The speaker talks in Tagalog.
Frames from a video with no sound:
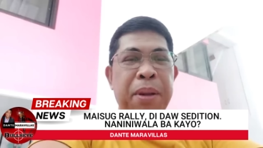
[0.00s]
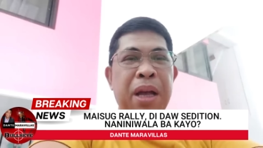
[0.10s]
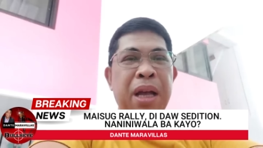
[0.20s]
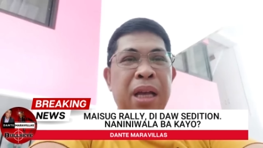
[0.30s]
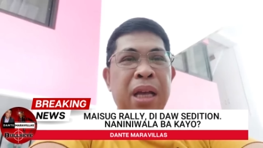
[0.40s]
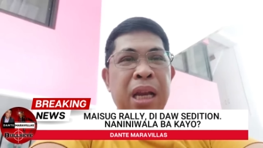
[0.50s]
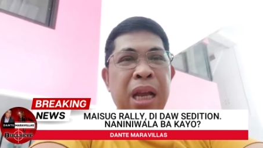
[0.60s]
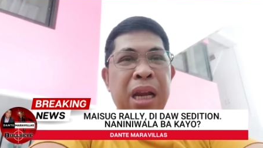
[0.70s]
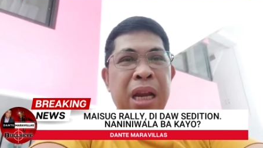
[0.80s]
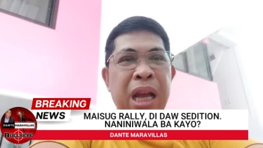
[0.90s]
Pag hindi
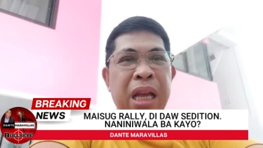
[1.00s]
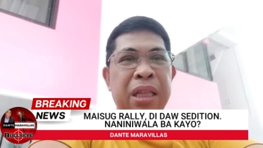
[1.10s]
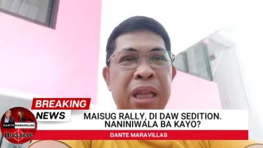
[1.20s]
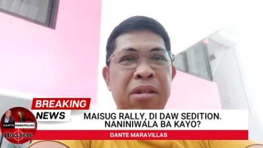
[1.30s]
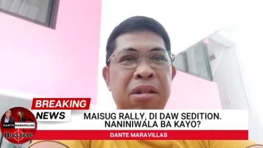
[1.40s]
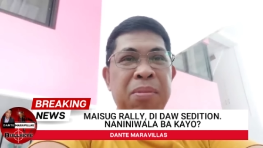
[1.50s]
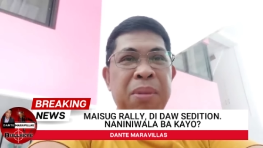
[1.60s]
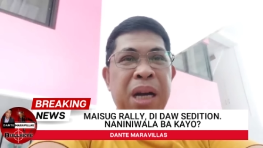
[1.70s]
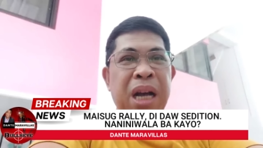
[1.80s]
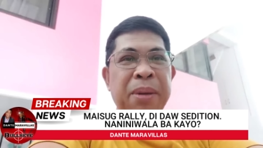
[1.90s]
nila itinuloy
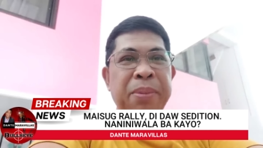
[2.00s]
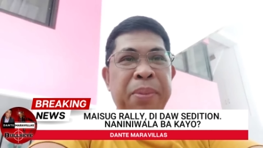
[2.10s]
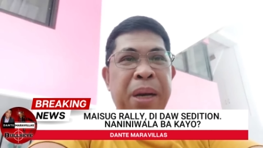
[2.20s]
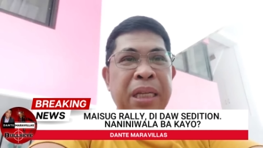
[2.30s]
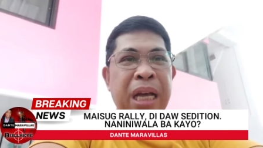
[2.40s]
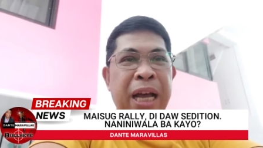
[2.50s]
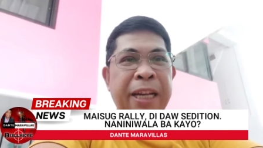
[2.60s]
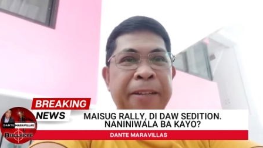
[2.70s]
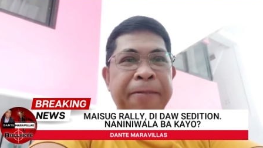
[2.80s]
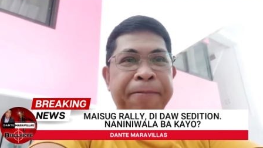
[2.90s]
mga
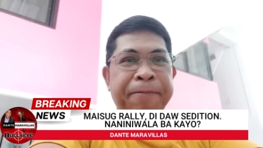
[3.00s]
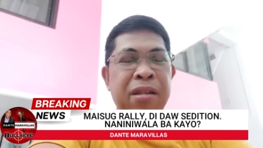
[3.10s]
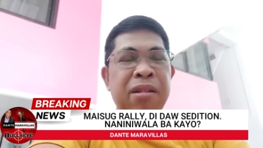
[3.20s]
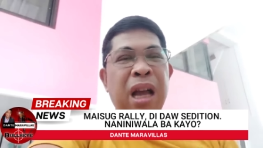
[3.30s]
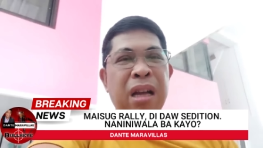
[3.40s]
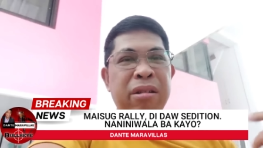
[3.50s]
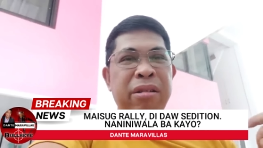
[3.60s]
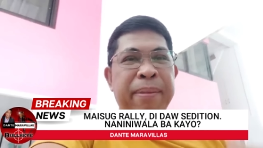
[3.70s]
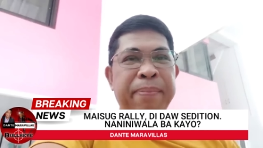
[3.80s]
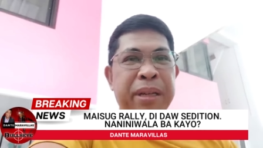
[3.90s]
kababayan, yung
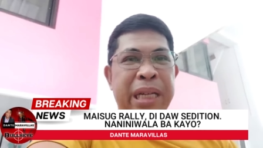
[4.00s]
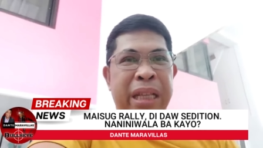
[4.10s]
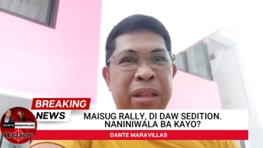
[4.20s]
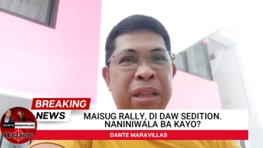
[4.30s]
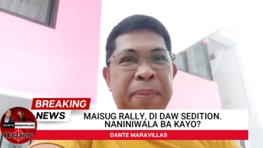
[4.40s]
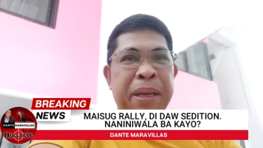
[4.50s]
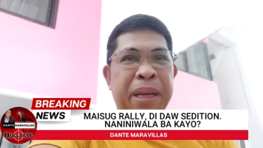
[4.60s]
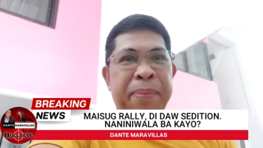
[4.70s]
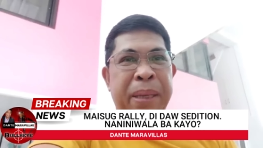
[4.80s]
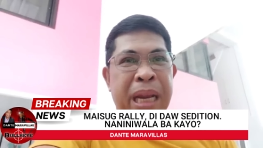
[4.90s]
kaguluhan po dito sa
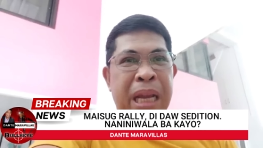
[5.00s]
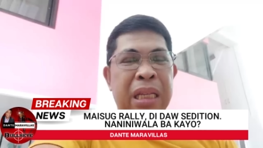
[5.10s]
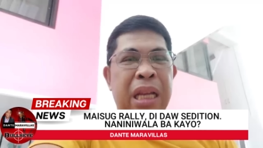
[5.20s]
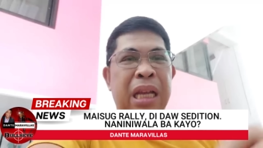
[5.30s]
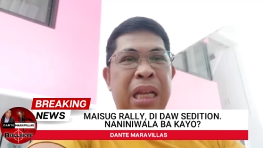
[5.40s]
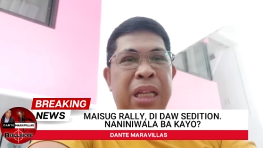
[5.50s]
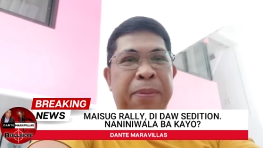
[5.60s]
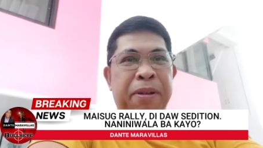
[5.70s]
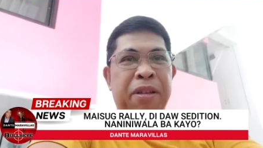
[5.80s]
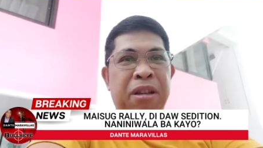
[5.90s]
Pilipinas, ang
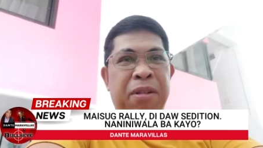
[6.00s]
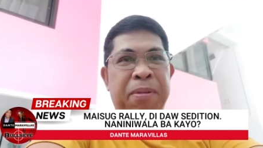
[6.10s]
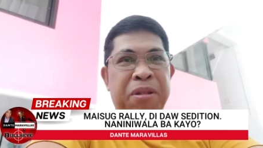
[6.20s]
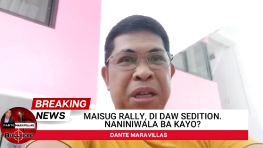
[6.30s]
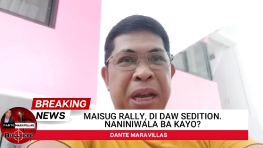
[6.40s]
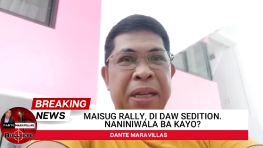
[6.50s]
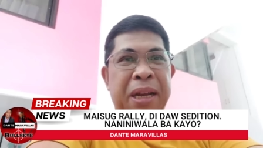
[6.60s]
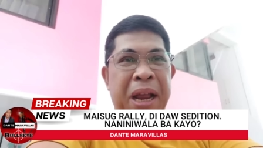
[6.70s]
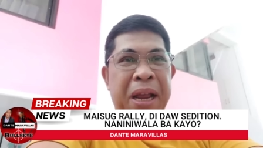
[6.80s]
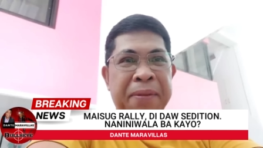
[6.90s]
sponsor po,
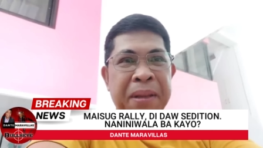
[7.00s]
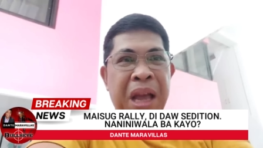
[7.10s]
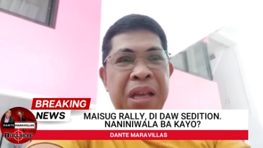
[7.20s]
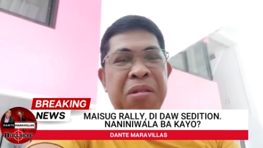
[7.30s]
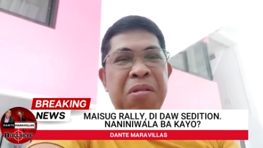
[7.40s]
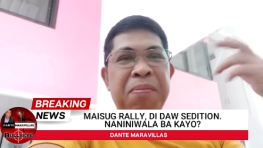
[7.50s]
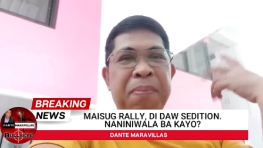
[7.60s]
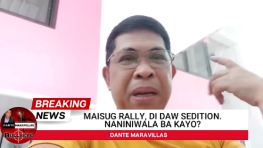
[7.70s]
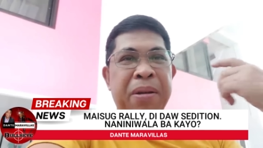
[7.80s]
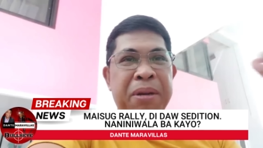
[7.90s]
China. Kahit noong
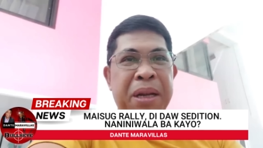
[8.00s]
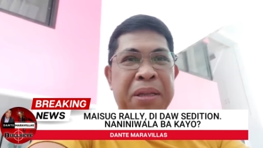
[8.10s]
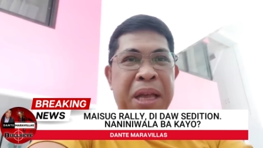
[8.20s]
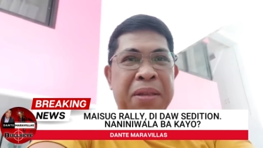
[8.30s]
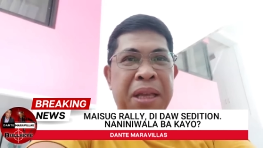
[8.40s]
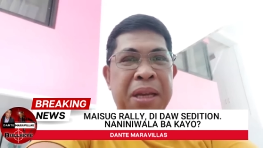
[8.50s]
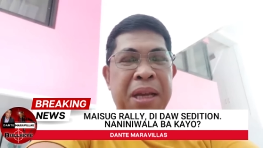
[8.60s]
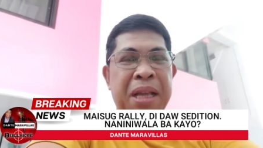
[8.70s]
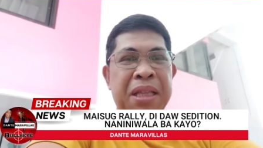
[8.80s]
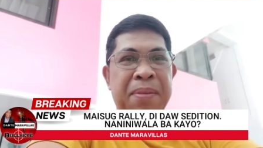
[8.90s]
panahon ng tatay ng
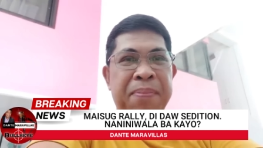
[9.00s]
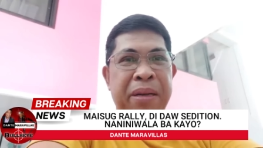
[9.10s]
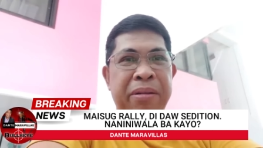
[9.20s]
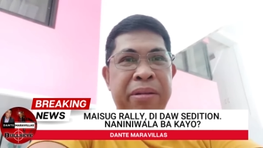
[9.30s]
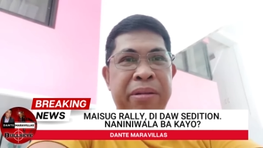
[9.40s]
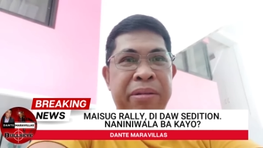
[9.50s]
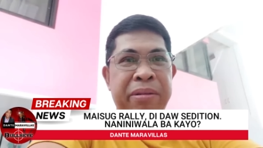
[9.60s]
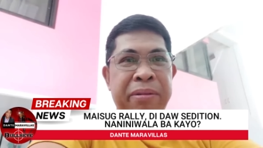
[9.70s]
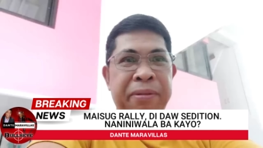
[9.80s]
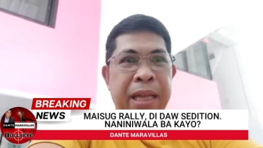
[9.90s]
ating
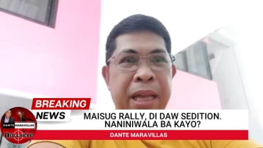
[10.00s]
Pangulong